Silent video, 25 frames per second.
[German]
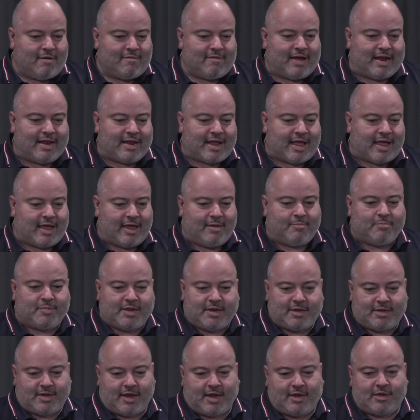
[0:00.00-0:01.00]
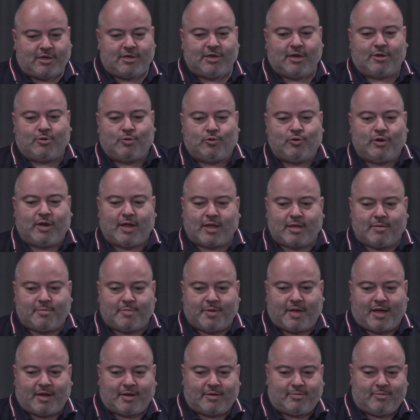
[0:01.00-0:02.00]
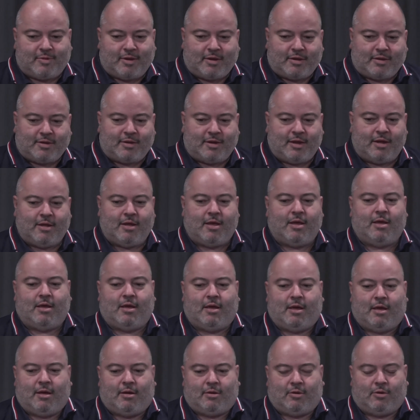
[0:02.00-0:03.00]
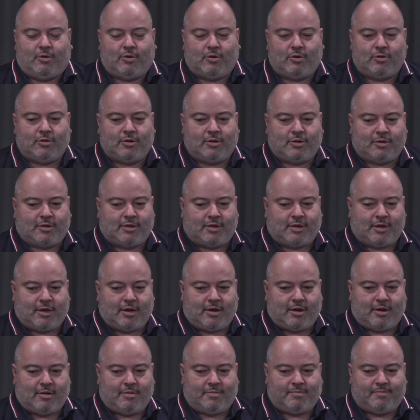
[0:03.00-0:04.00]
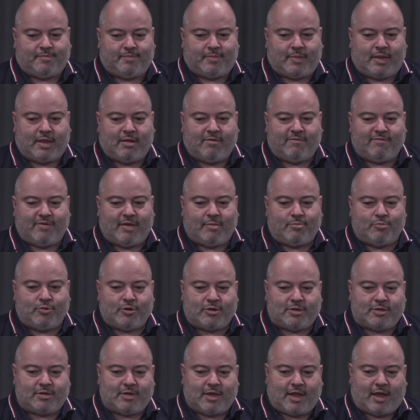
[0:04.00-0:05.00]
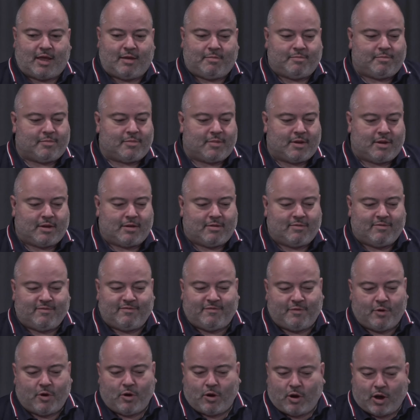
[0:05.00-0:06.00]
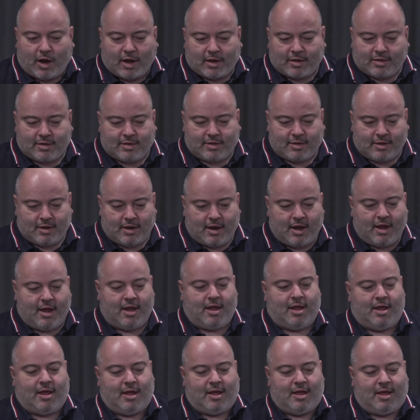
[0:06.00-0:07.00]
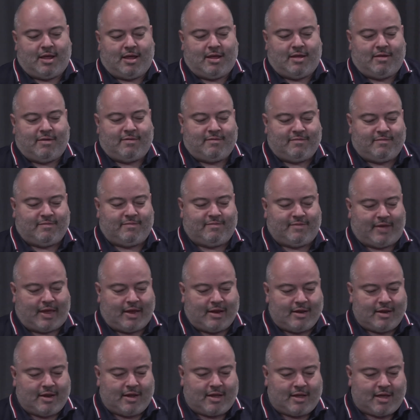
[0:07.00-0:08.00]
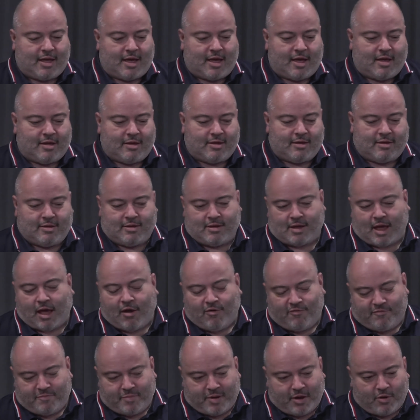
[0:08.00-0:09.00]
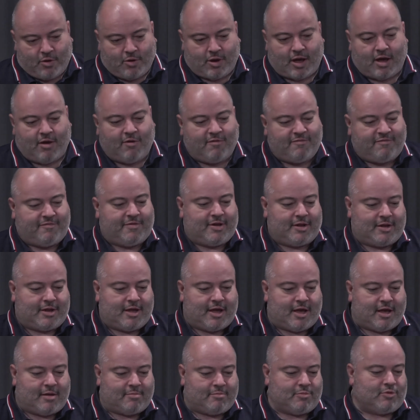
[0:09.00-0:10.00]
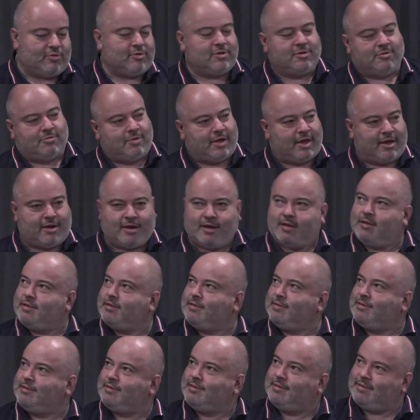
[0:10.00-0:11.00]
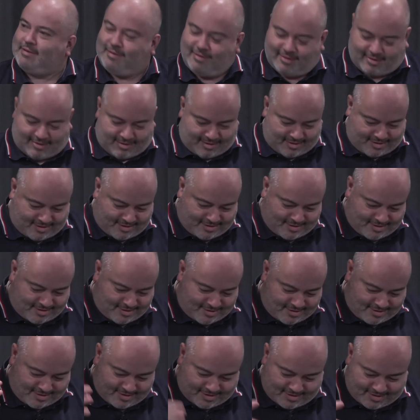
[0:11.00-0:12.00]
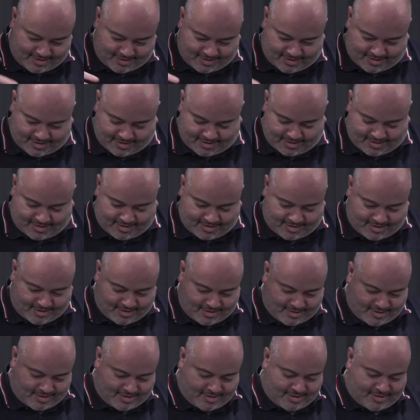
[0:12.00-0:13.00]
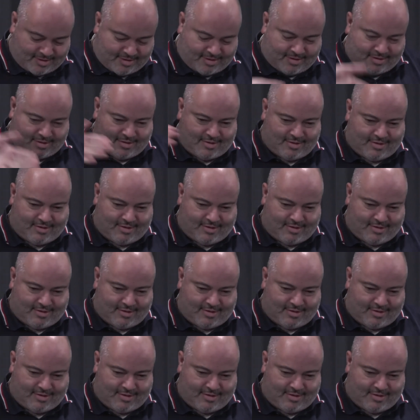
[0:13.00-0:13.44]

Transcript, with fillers: weil da eben die Technik untergebracht wird. Und ähm, wir müssen eben vor Ort äh, weniger äh, Aufbauaufwand haben und so weiter. Wir haben diesen Ü-Wagen hier einmal